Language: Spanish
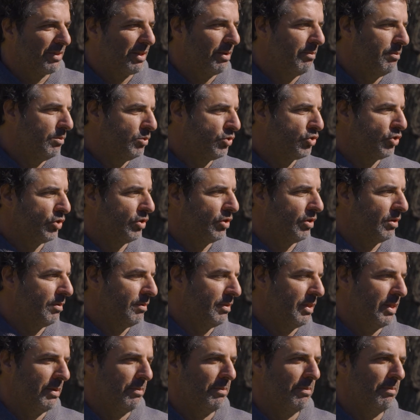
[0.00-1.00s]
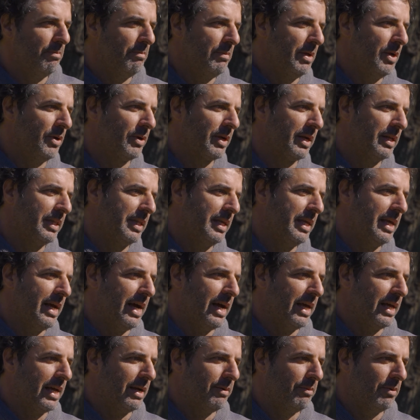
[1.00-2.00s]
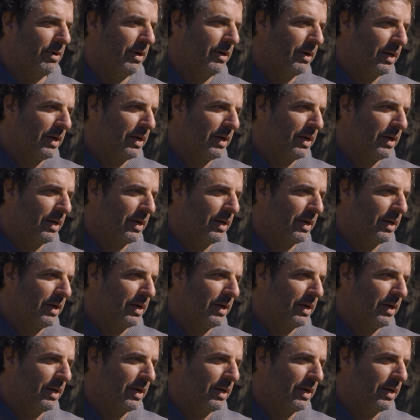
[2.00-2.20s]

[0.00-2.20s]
mucho de menor cantidad, digamos.